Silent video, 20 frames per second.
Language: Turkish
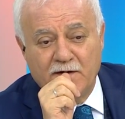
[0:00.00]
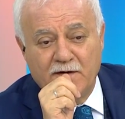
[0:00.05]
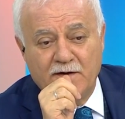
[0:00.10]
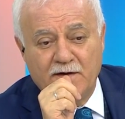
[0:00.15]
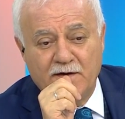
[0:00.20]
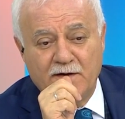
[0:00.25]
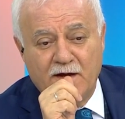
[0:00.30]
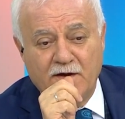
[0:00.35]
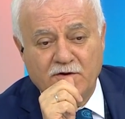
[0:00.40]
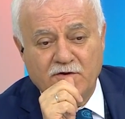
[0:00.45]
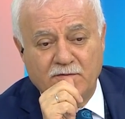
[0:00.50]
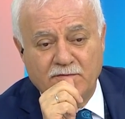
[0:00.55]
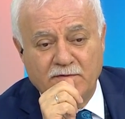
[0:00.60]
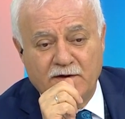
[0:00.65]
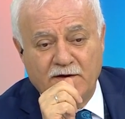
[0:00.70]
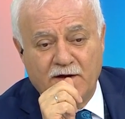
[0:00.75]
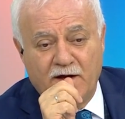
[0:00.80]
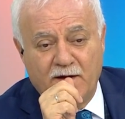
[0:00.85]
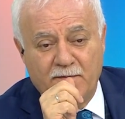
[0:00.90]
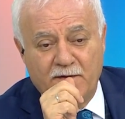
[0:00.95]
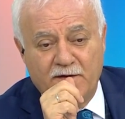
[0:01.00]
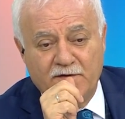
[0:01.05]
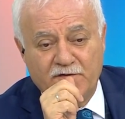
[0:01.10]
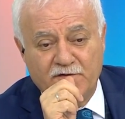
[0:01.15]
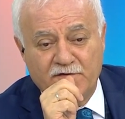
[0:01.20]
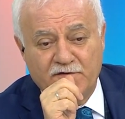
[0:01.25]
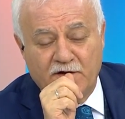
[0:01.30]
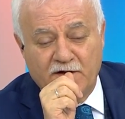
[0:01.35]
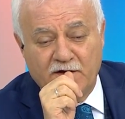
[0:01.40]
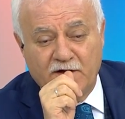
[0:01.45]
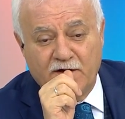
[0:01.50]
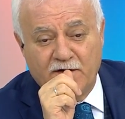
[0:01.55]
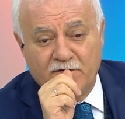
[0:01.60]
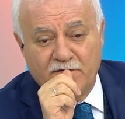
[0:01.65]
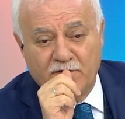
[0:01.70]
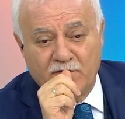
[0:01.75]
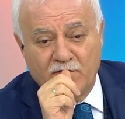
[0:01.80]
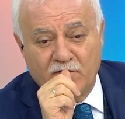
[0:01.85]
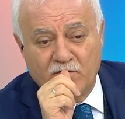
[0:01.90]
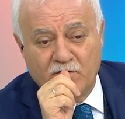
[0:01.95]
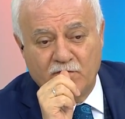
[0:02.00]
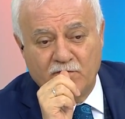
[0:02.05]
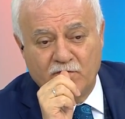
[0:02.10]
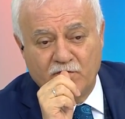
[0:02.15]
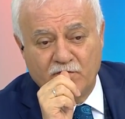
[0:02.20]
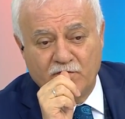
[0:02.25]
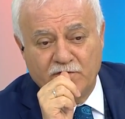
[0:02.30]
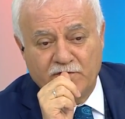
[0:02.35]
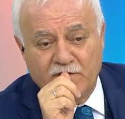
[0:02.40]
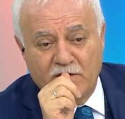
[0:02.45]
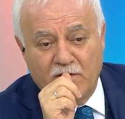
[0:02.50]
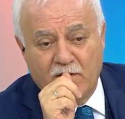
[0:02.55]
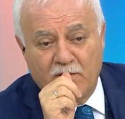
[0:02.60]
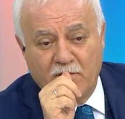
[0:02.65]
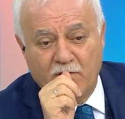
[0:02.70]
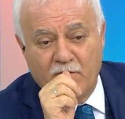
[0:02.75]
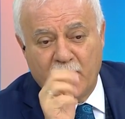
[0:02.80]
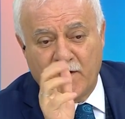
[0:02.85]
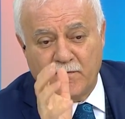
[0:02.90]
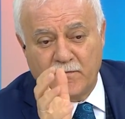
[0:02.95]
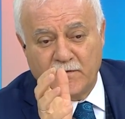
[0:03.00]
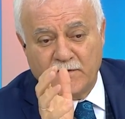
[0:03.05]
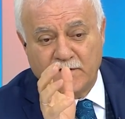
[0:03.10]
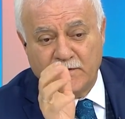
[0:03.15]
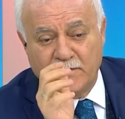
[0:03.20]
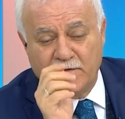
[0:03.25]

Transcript: e, eşimden habersiz sadaka veriyorum bunun sevabı var